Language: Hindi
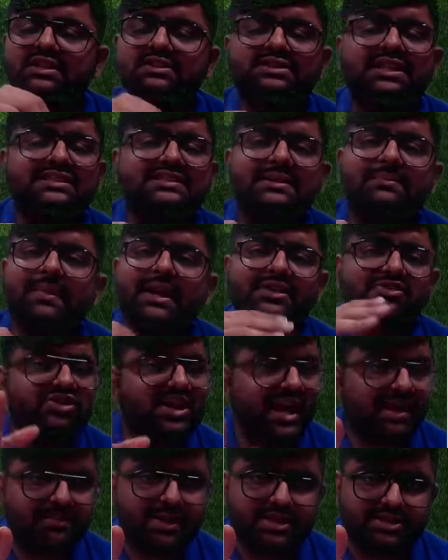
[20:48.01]
जैसे मैं
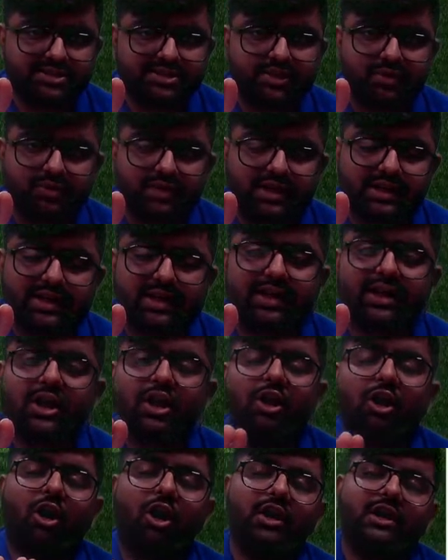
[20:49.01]
चाय बेचता हूँ ठीक है
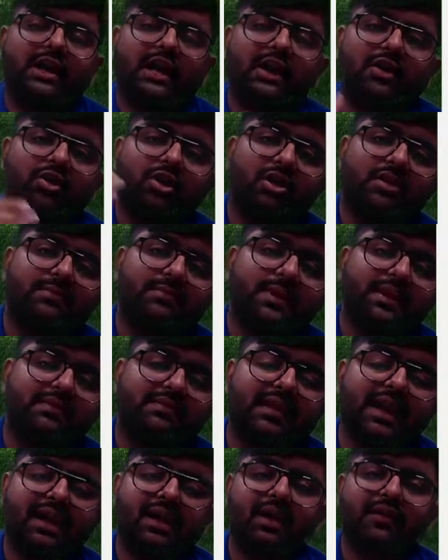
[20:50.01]
और एक और
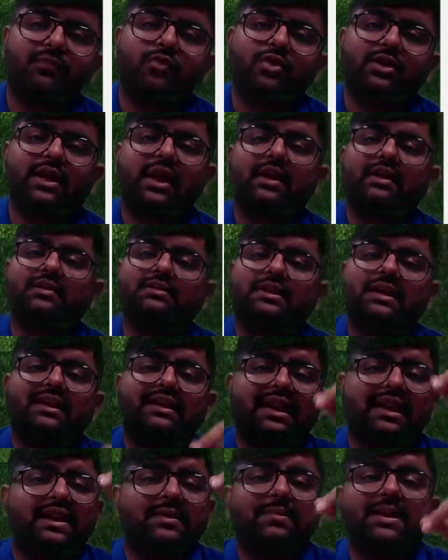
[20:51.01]
बंदा है वो क्या करता है
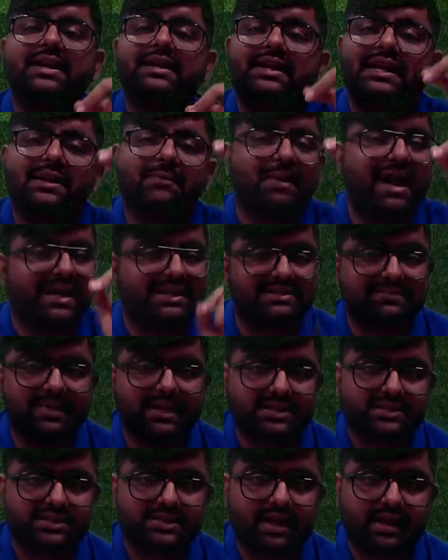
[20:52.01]
रेडीमेड टी बैग्स
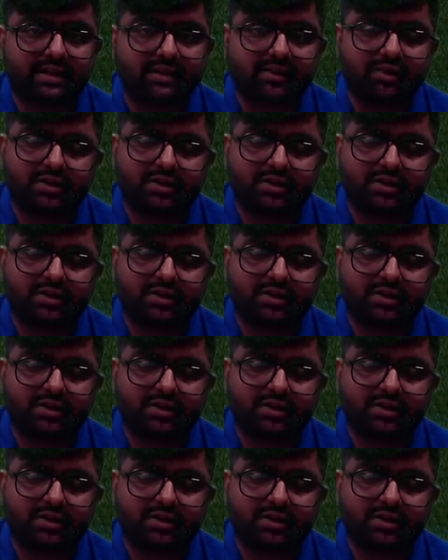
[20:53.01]
बेचता है